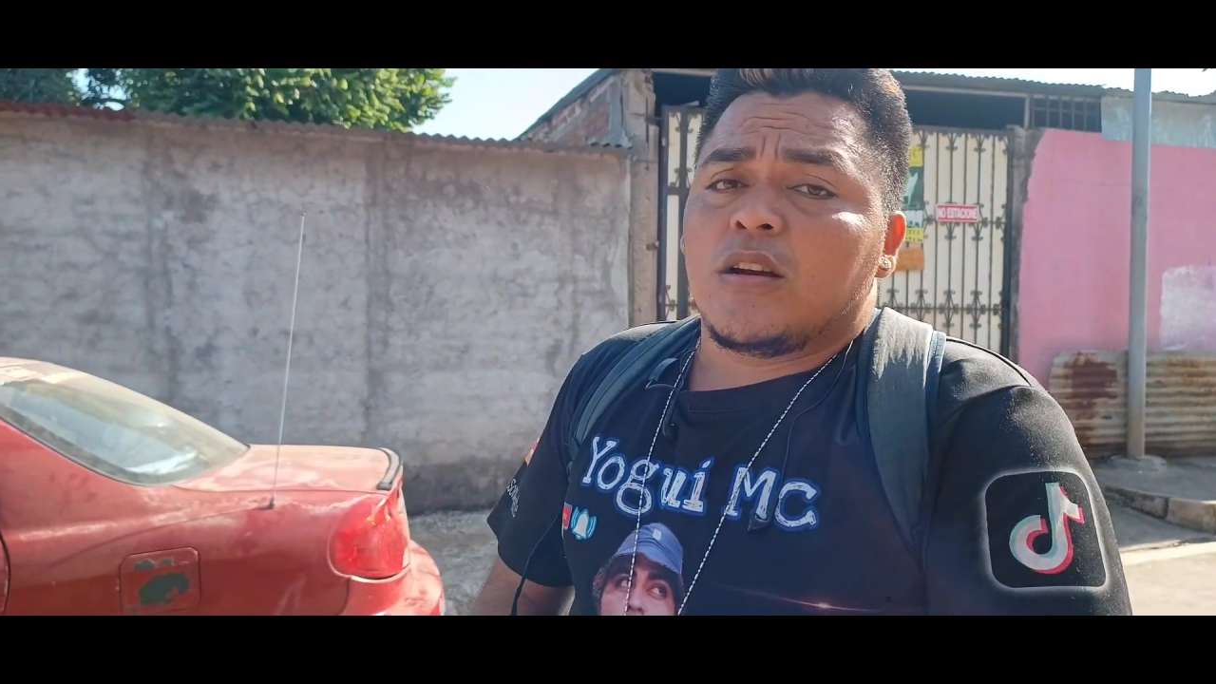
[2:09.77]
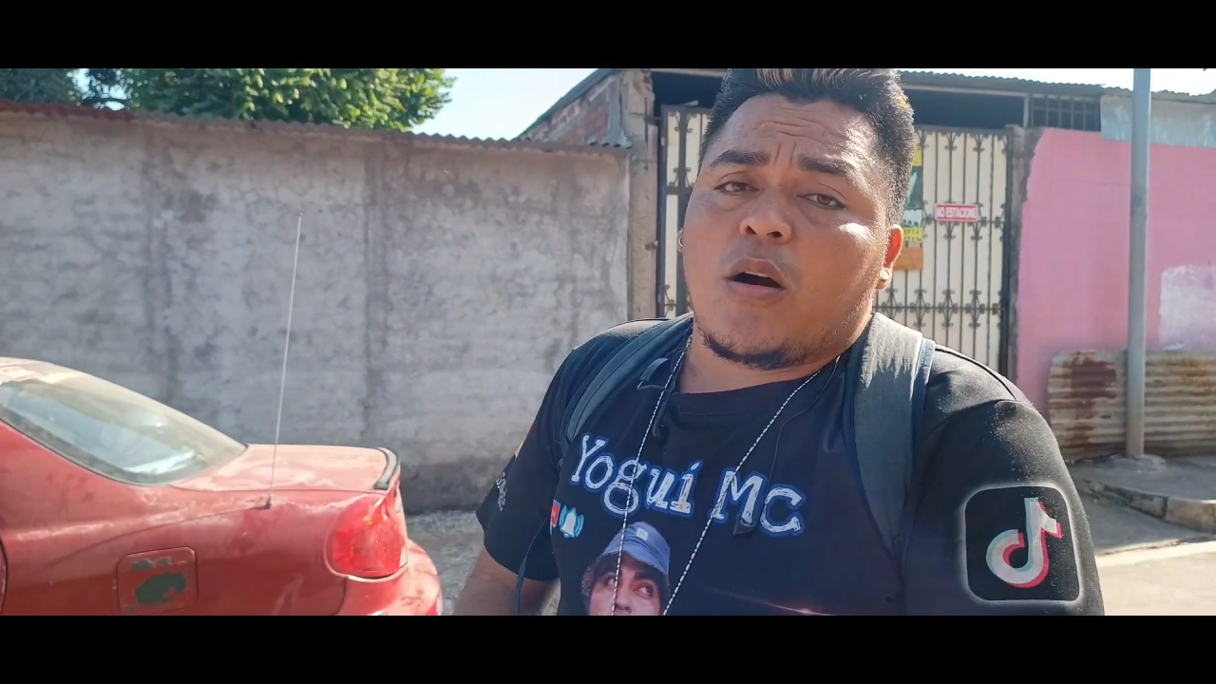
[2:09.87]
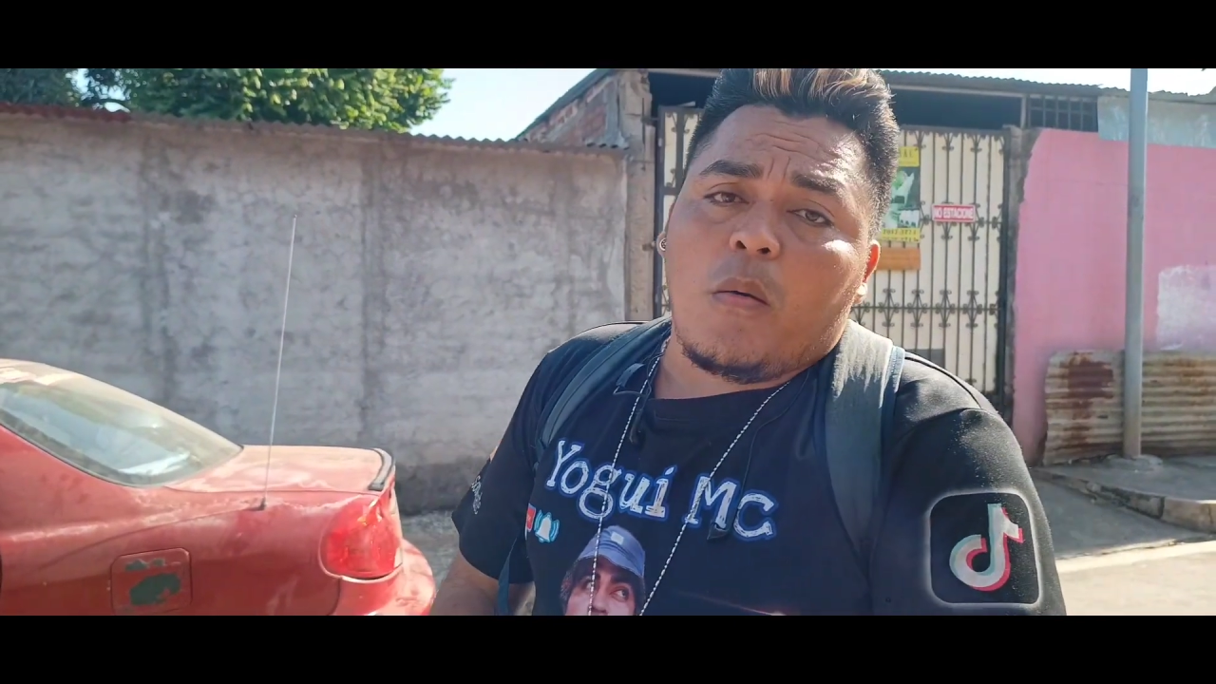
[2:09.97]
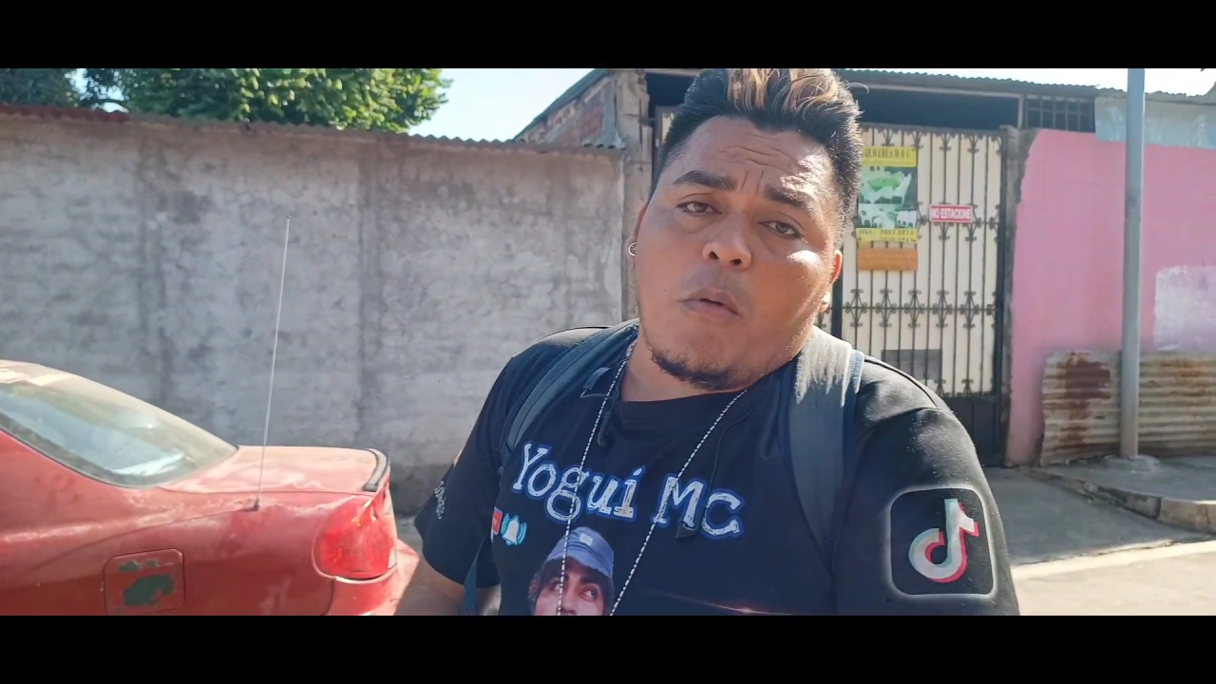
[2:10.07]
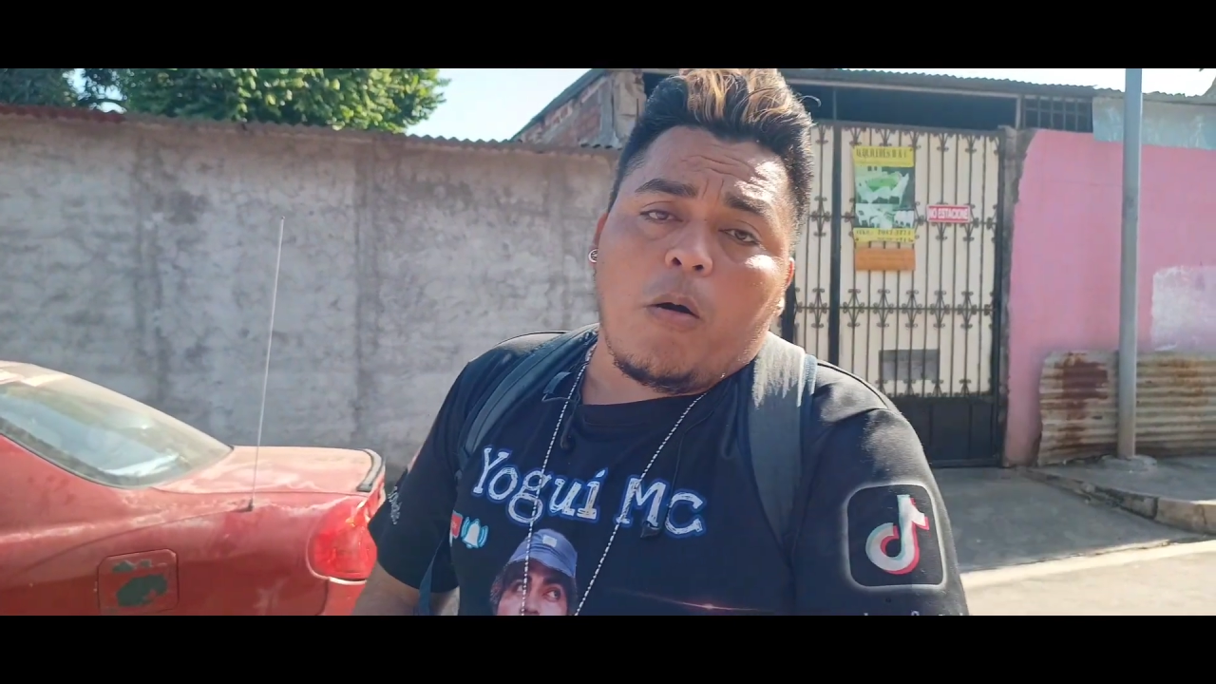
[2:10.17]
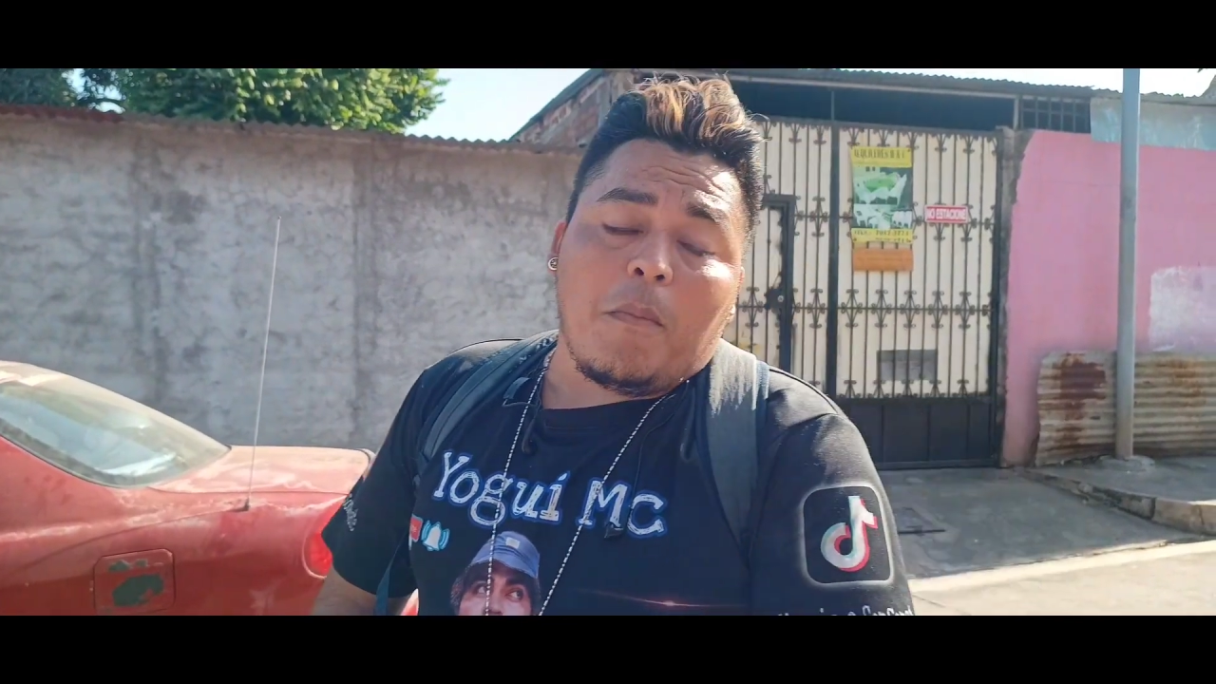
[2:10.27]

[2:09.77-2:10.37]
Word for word: como